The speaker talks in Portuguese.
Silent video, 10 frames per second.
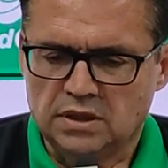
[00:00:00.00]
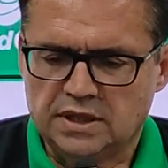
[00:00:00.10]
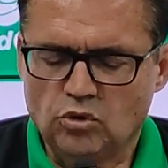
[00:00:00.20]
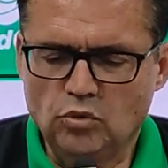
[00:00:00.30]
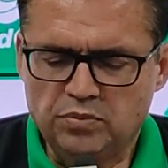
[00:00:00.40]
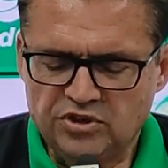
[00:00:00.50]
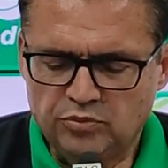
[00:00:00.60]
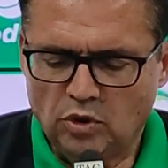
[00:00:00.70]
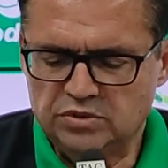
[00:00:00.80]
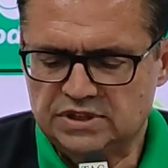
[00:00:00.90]
ter como
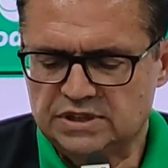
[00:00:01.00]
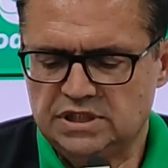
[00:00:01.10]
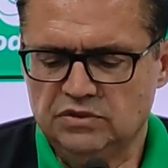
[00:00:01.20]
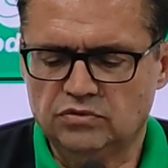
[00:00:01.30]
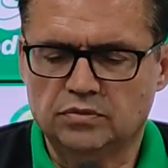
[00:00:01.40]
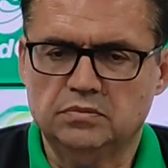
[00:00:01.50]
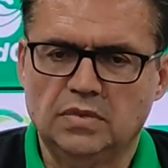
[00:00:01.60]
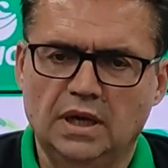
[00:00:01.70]
principal objetivo